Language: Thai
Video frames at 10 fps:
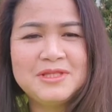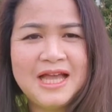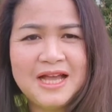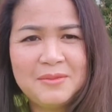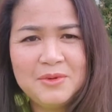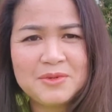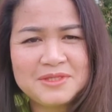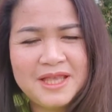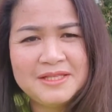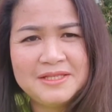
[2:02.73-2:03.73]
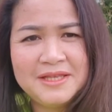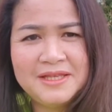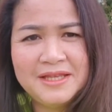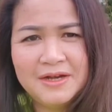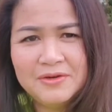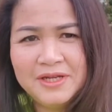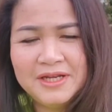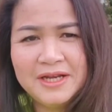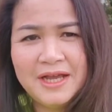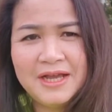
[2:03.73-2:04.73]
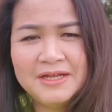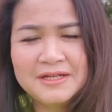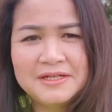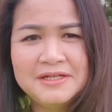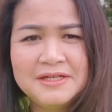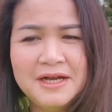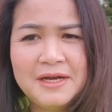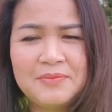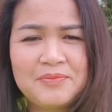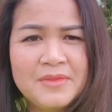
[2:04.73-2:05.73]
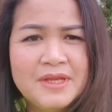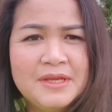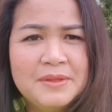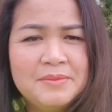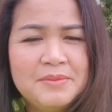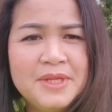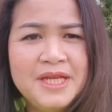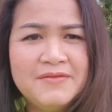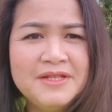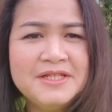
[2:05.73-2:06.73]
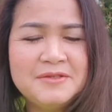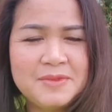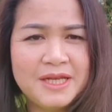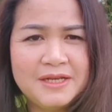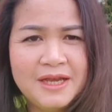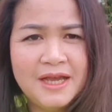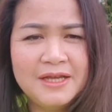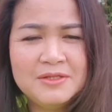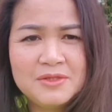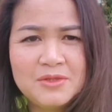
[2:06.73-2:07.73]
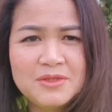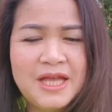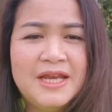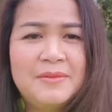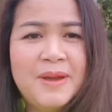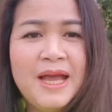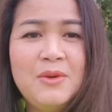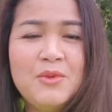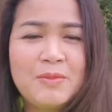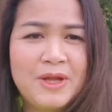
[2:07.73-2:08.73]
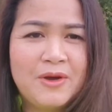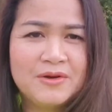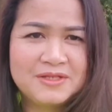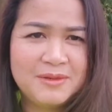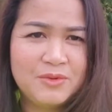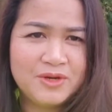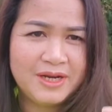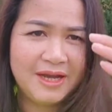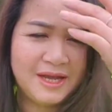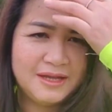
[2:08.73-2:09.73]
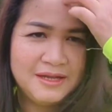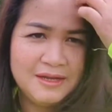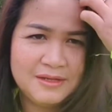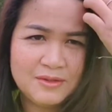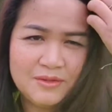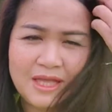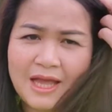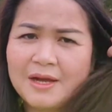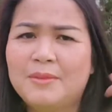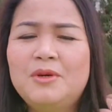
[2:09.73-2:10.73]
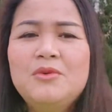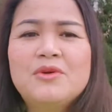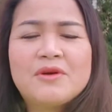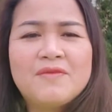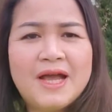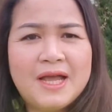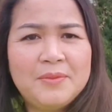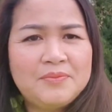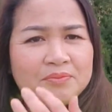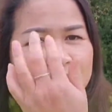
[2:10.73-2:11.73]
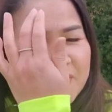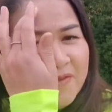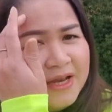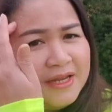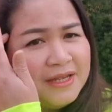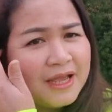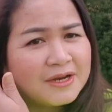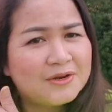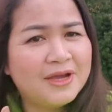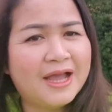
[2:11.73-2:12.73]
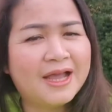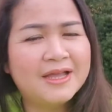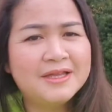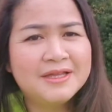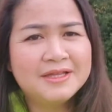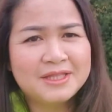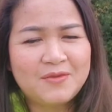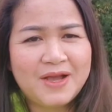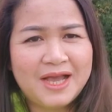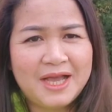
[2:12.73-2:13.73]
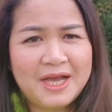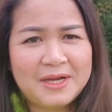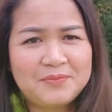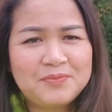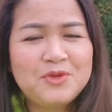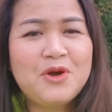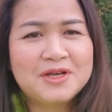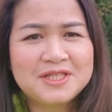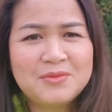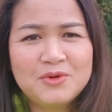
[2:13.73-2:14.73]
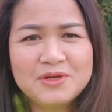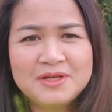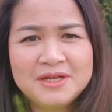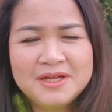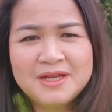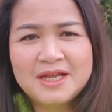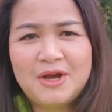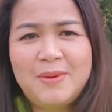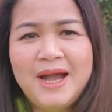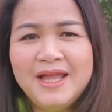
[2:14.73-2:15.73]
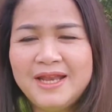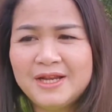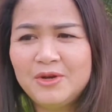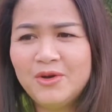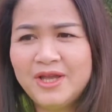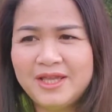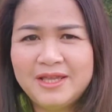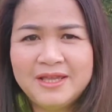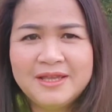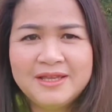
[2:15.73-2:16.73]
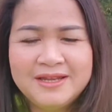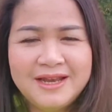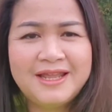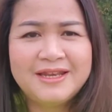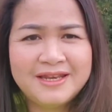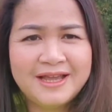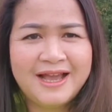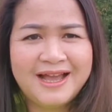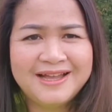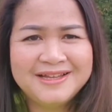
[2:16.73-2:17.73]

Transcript: กตากับลูกใส่สีเขียวนี่นะคะ ก็คือเมื่อนี้วันที่ 17 นะคะ ตุ๊กตาได้พาลูกไปห้องสมุดนะคะ ตุ๊กตากับบลูหรอกว่าเป็นวันอีหยังเนาะคะ่ะ แต่ว่าอ่าอยู่ห้องสมุดเขาพาเด็กน้อยเล่นนะคะ